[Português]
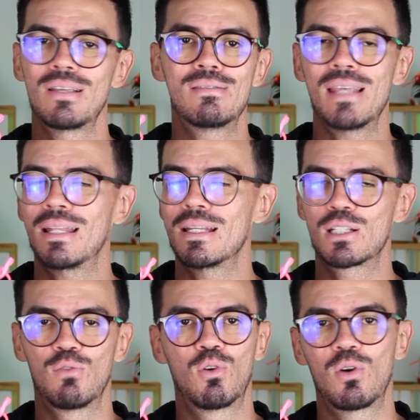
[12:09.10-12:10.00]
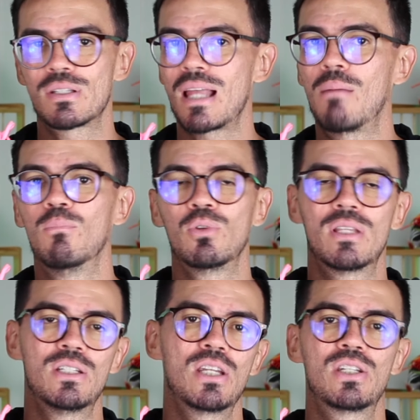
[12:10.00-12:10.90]
tenho certeza que eu vou gostar muito
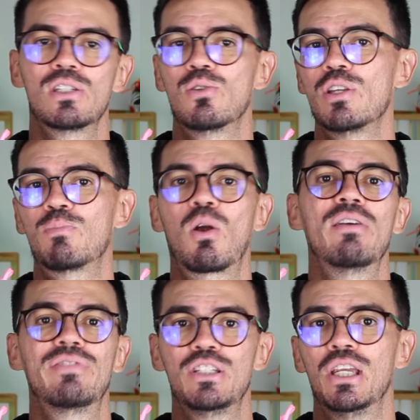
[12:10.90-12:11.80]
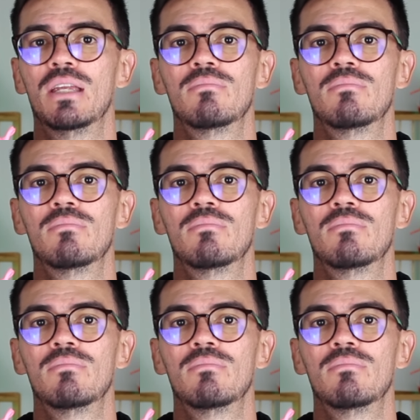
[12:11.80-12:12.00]
da GX2 Pro FG.